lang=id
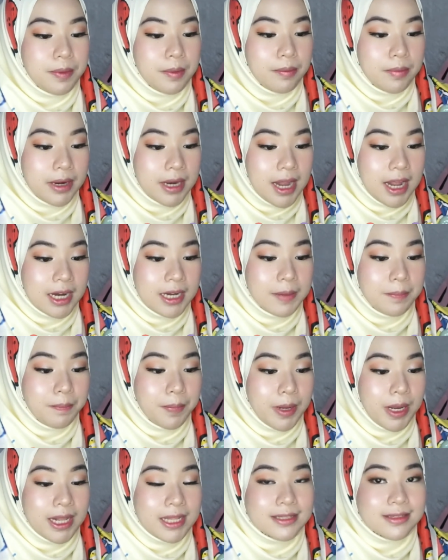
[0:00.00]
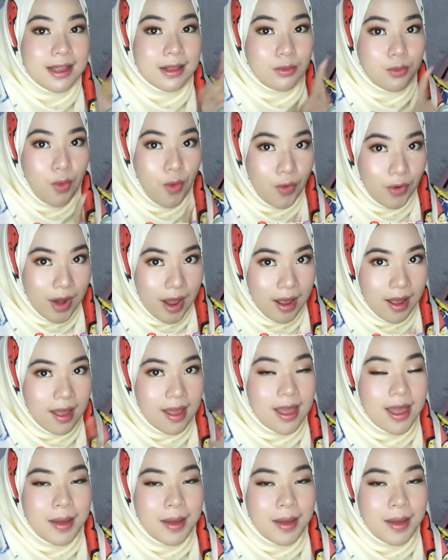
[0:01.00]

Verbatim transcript: pemenang dipilih satu orang